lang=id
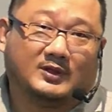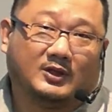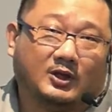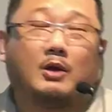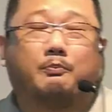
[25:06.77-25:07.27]

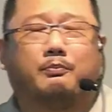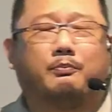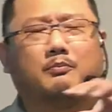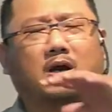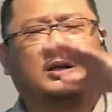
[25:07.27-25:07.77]
kita
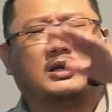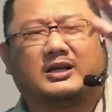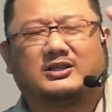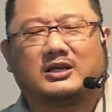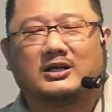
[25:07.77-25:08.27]
mengenal
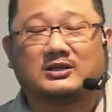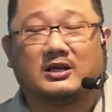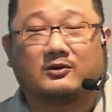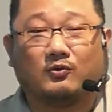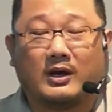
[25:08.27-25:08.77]
kisah-kisah
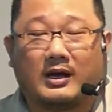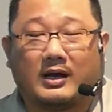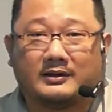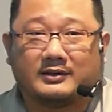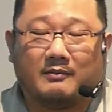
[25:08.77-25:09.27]
Tuhan
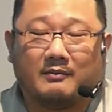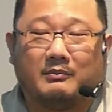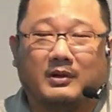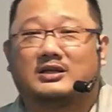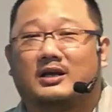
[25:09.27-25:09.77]
gitu ya,
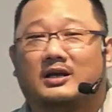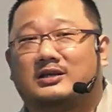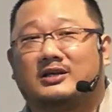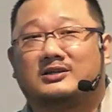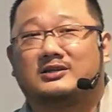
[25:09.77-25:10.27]
mengisah
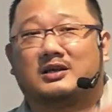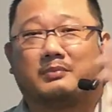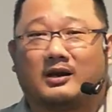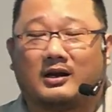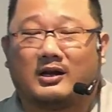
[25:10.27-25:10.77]
kisah-kisah para
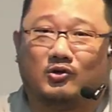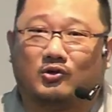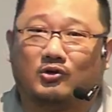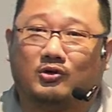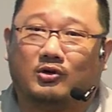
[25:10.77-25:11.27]

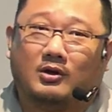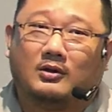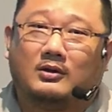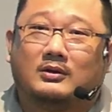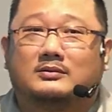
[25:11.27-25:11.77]
rasul,
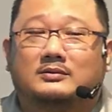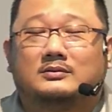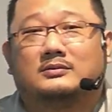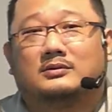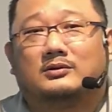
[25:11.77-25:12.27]

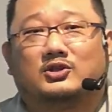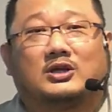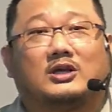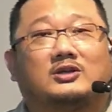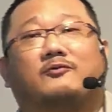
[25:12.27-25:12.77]

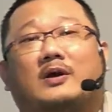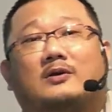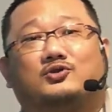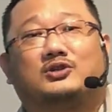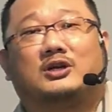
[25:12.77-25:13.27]
kisah
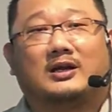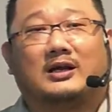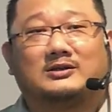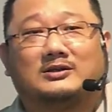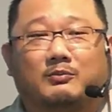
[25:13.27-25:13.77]
Stefanus yang
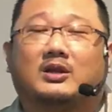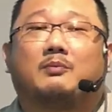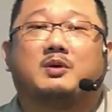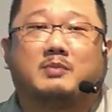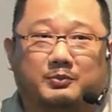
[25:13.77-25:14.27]
dirajam tetapi
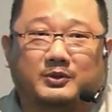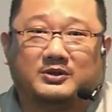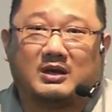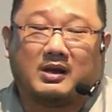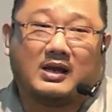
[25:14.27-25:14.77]
masih bisa
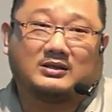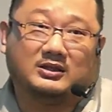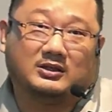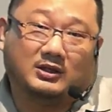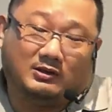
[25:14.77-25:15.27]

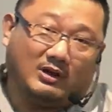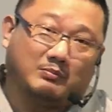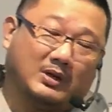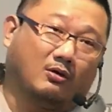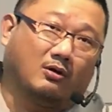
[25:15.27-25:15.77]
mengasihi. Itu kan
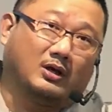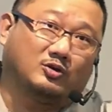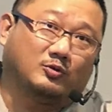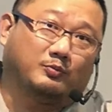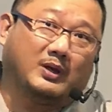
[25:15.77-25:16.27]
mendorong kita
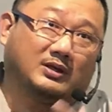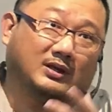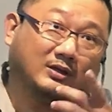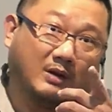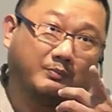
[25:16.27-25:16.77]
supaya kita
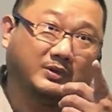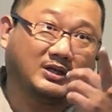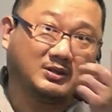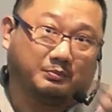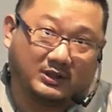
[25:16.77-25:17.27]
juga bisa
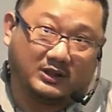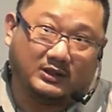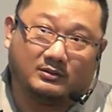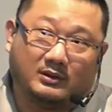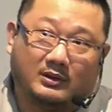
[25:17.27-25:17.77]
seperti itu.